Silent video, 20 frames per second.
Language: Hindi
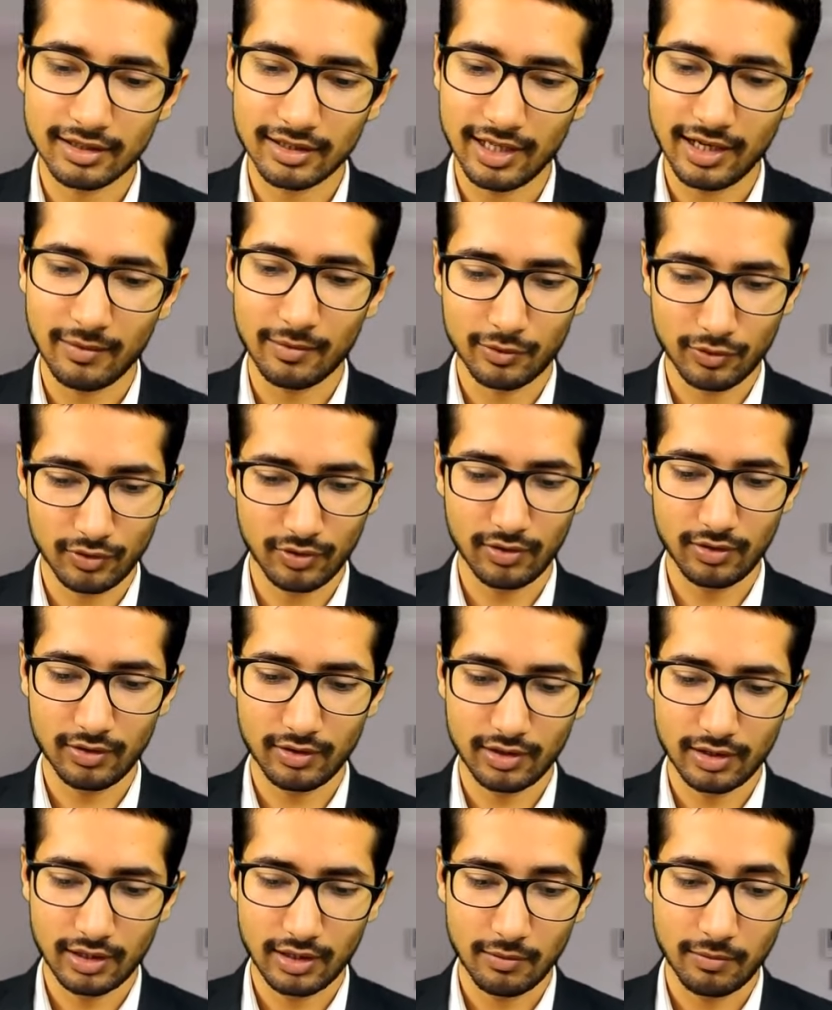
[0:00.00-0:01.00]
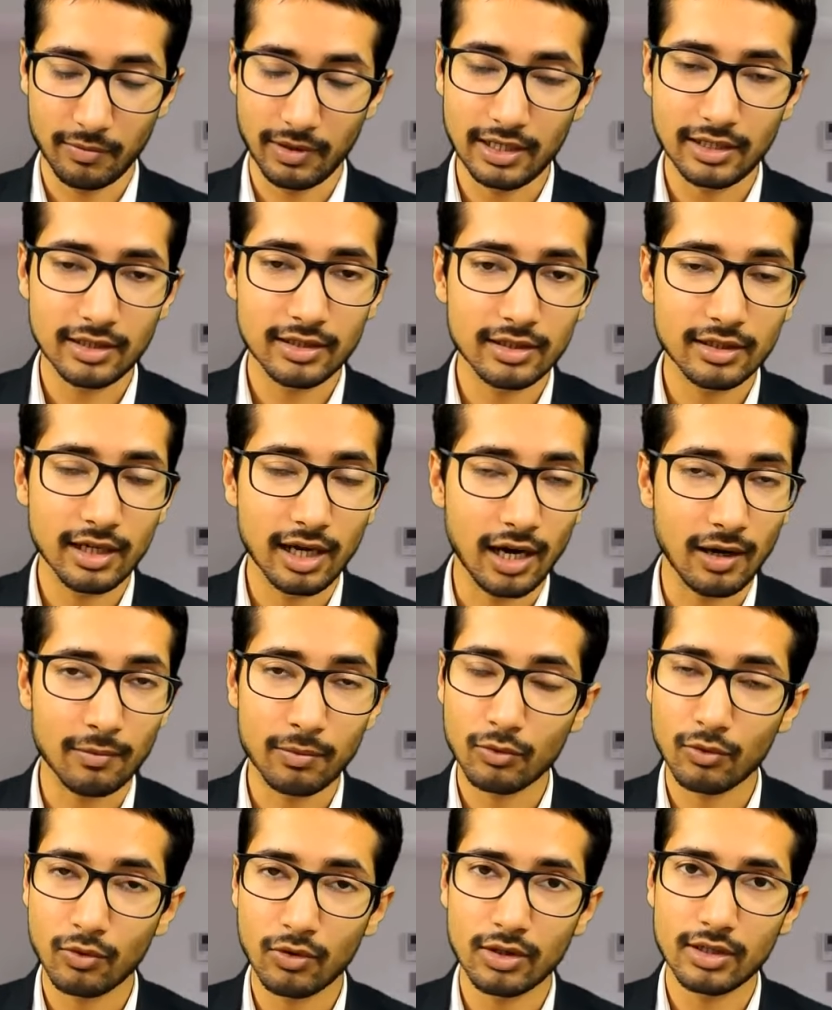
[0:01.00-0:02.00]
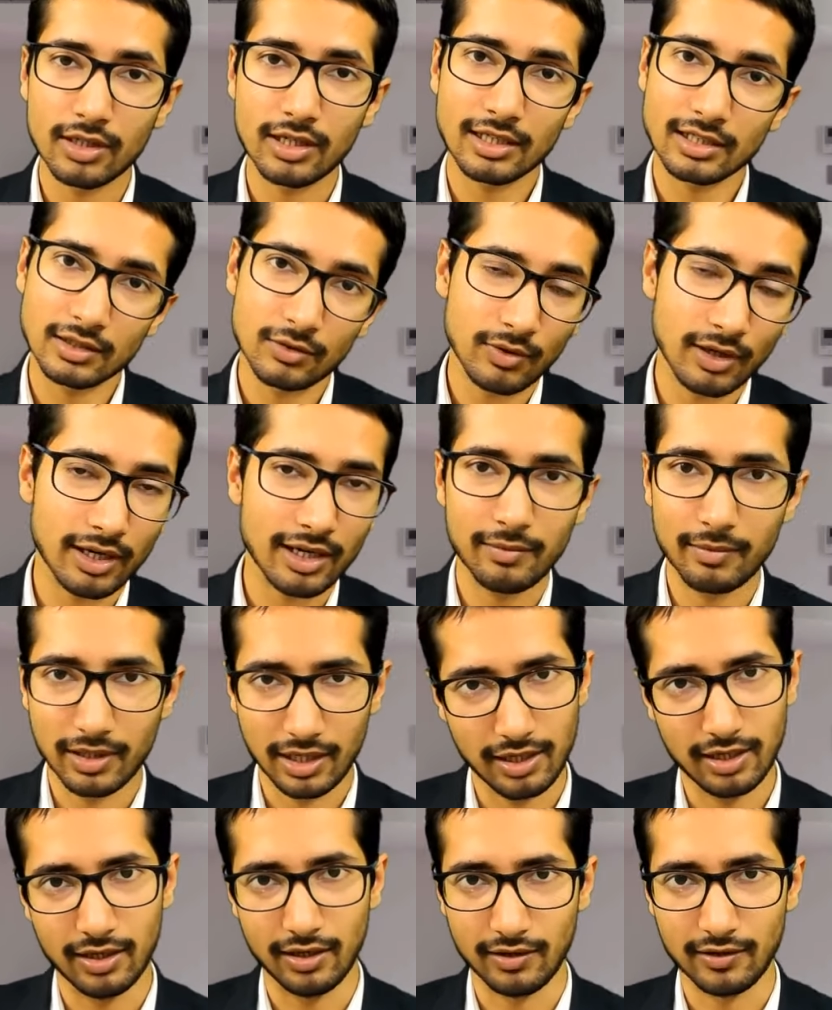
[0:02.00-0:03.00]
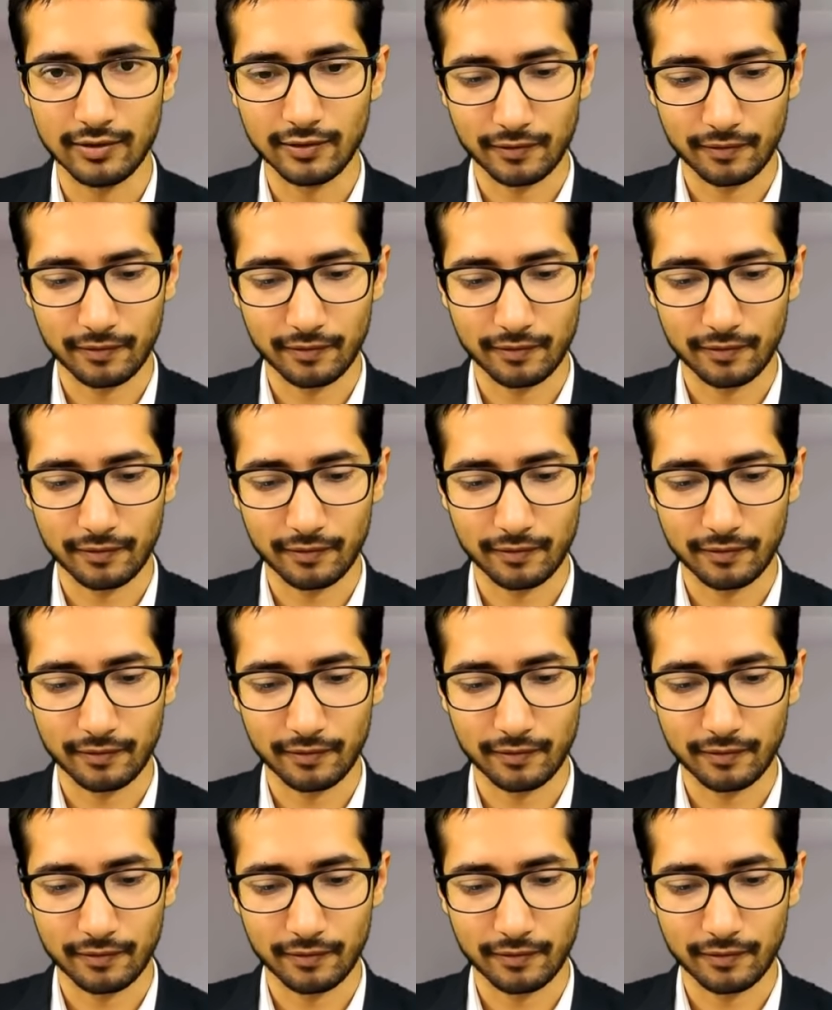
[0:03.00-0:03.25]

सकते हैं आपको बट आपको ट्रांसफ़र नहीं मिलेगा